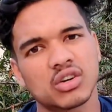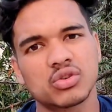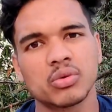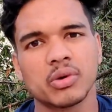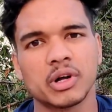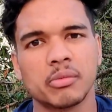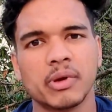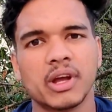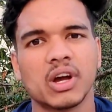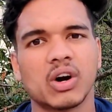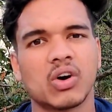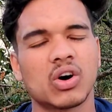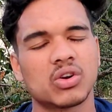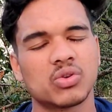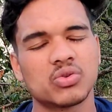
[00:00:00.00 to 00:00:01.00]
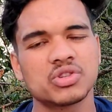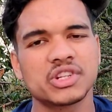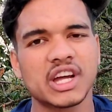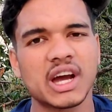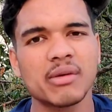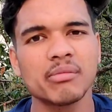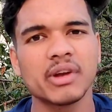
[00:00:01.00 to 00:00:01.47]
अक्टूबर में और उस
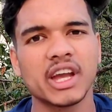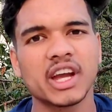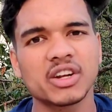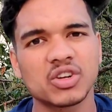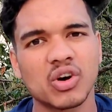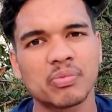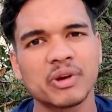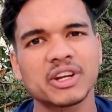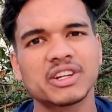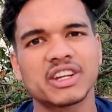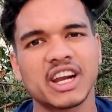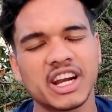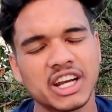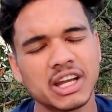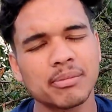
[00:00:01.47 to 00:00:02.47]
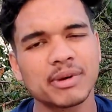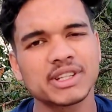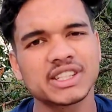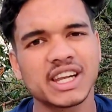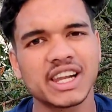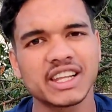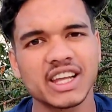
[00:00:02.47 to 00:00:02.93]
टाइम एक टॉपिक ट्रेंडिंग पे
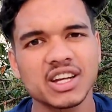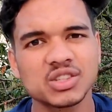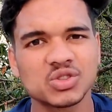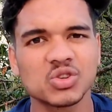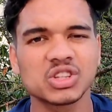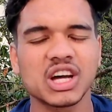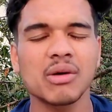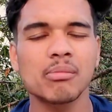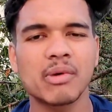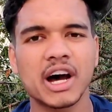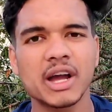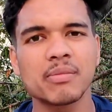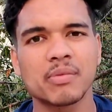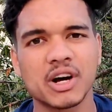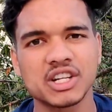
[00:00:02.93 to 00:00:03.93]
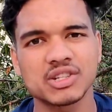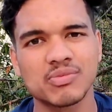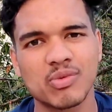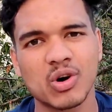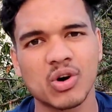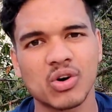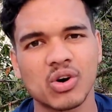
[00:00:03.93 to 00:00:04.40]
चल रहा था जो था माई
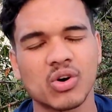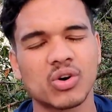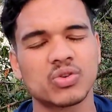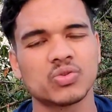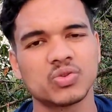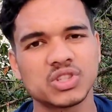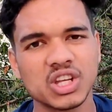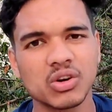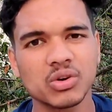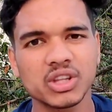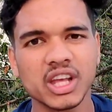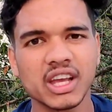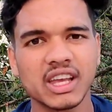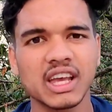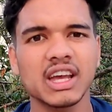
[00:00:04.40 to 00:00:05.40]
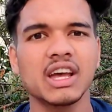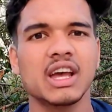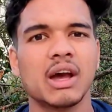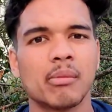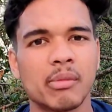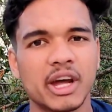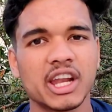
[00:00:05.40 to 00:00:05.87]
फर्स्ट ब्लॉग और उसी को देख के
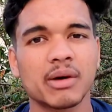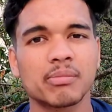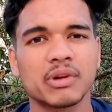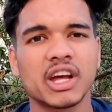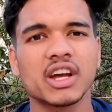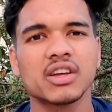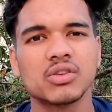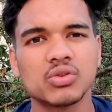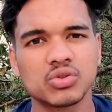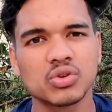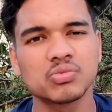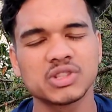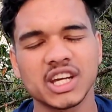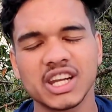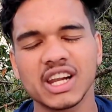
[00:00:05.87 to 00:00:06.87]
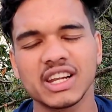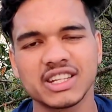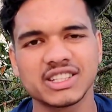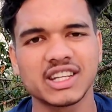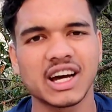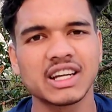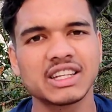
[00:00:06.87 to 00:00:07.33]
मैंने अपना यूट्यूब चैनल
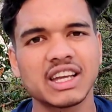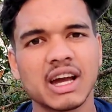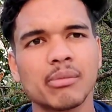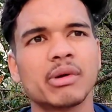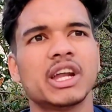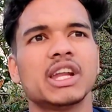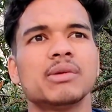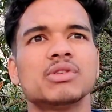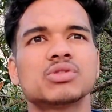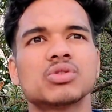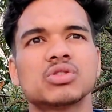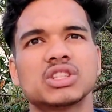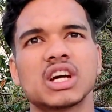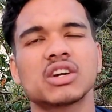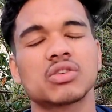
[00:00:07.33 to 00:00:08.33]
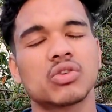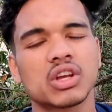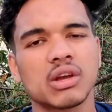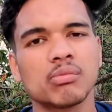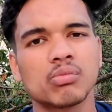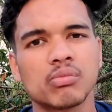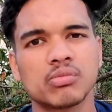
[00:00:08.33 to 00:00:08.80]
स्टार्ट किया मैंने भी सोचा
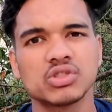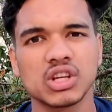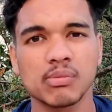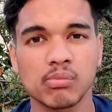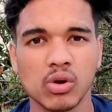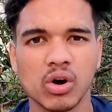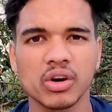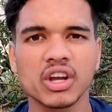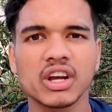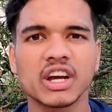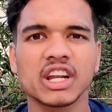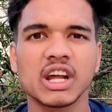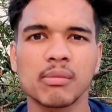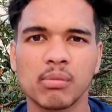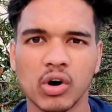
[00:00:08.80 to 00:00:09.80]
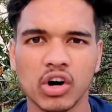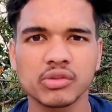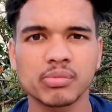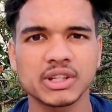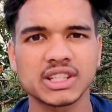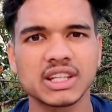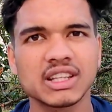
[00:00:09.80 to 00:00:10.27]
क्योंकि मुझे ब्लॉगिंग करना
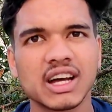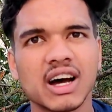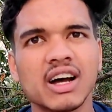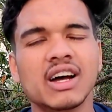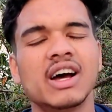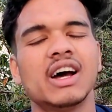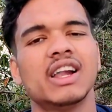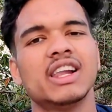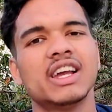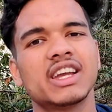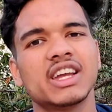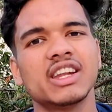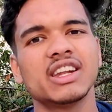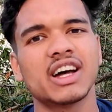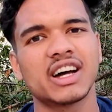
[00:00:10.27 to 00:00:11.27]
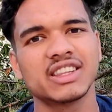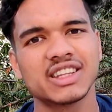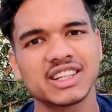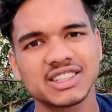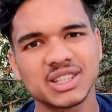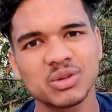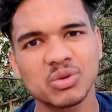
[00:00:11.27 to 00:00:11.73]
बहुत पसंद था लेकिन
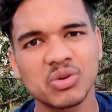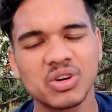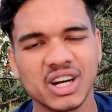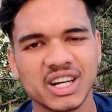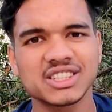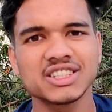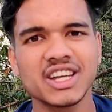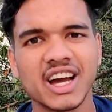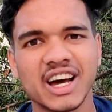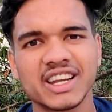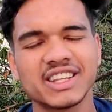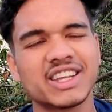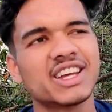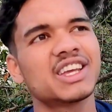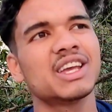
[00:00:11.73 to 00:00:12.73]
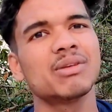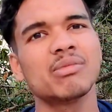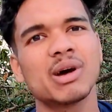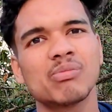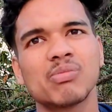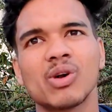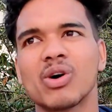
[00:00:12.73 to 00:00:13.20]
अंदर से वो गट्स नहीं आ रहे थे कि
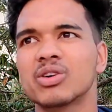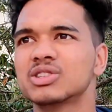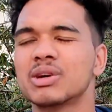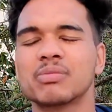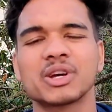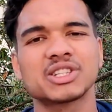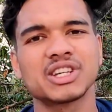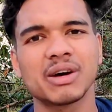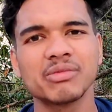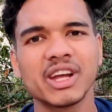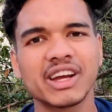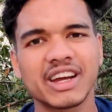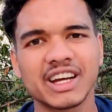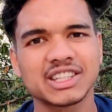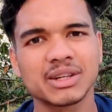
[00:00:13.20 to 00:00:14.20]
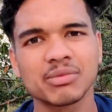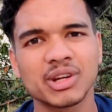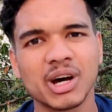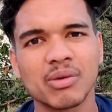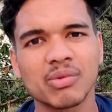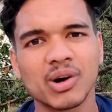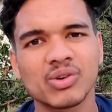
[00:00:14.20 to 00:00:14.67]
मैं ब्लॉग सबके सामने कैसे
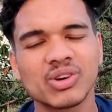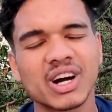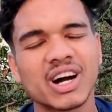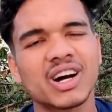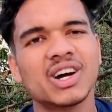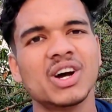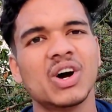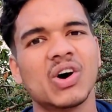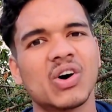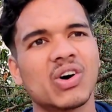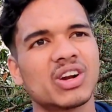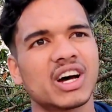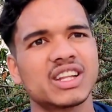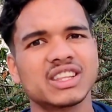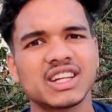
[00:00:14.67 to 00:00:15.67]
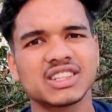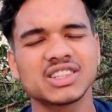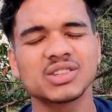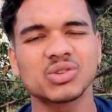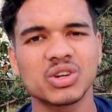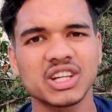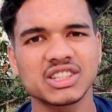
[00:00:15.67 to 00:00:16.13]
बना पाऊँगा और अंदर
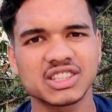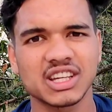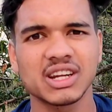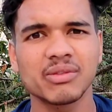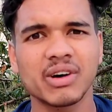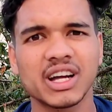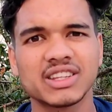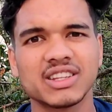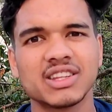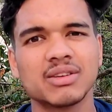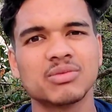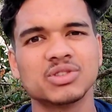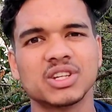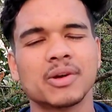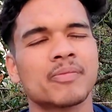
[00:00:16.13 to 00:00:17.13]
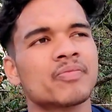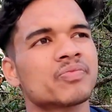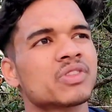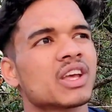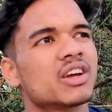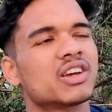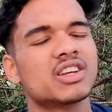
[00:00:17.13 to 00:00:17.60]
से थोड़ा शर्म आती थी मुझे
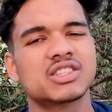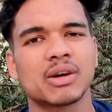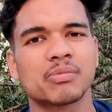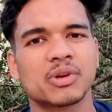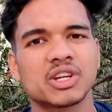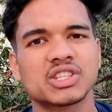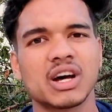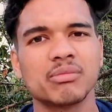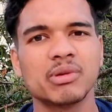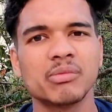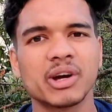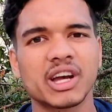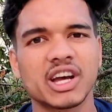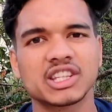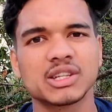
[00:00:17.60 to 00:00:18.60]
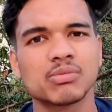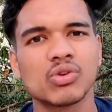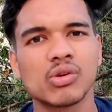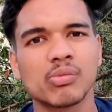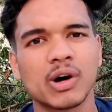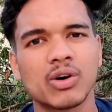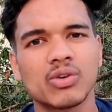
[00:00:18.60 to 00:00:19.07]
कि सबके सामने मैं कैसे
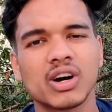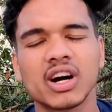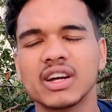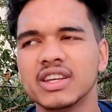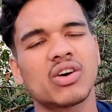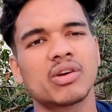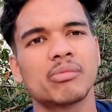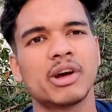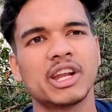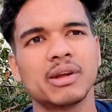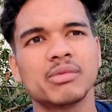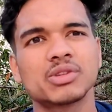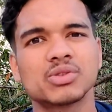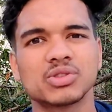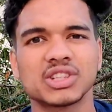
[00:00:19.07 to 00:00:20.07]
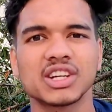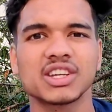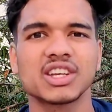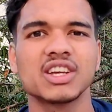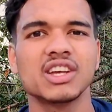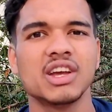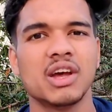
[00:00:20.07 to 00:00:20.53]
बोल पाऊँगा और मैंने भी सोचा
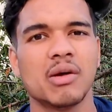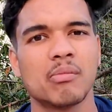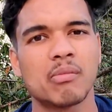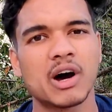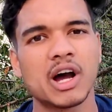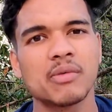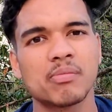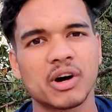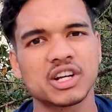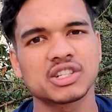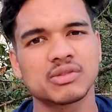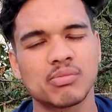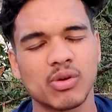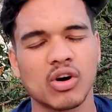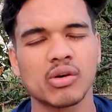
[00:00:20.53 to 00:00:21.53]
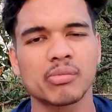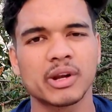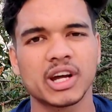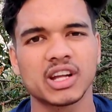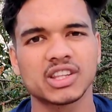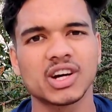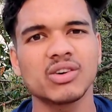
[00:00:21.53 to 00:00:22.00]
कि माई फर्स्ट ब्लॉग
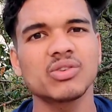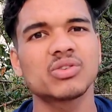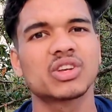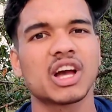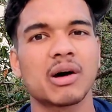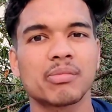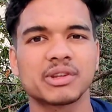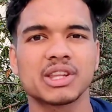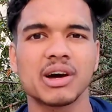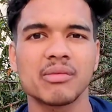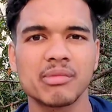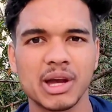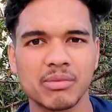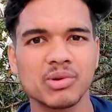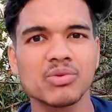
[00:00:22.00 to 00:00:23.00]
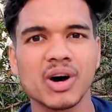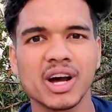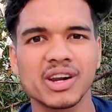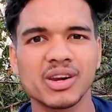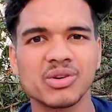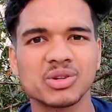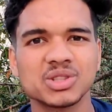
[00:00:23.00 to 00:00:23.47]
बनाता हूँ क्या पता मैं भी
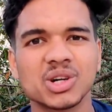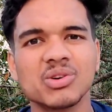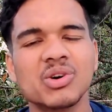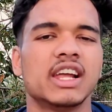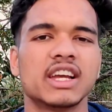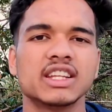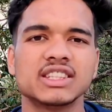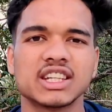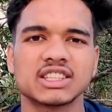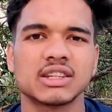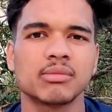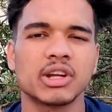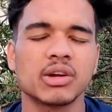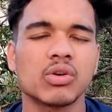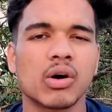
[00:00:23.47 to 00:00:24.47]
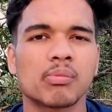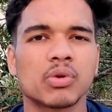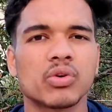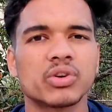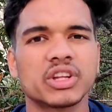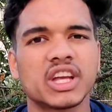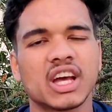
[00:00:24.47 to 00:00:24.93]
वायरल हो जाऊँ लेकिन जैसे मैंने वो
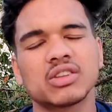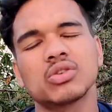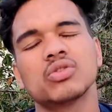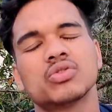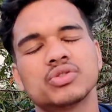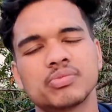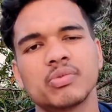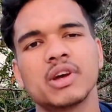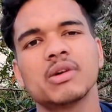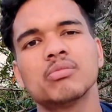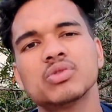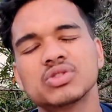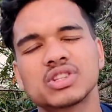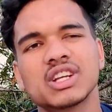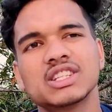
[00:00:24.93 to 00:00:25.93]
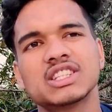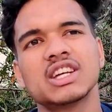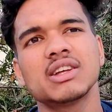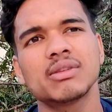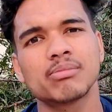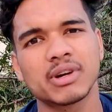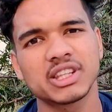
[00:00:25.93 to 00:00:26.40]
अपलोड किया तो उस पर मुश्किल
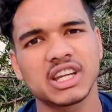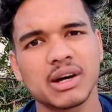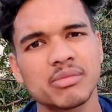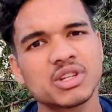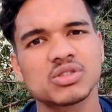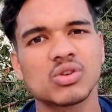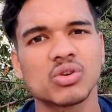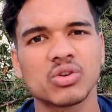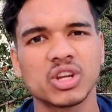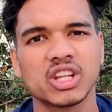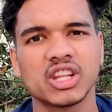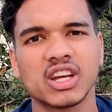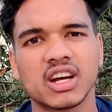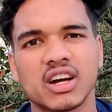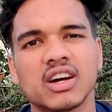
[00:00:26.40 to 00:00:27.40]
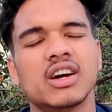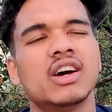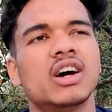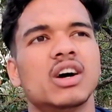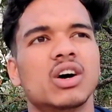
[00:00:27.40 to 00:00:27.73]
से पंद्रह बीस लोगों ने देखा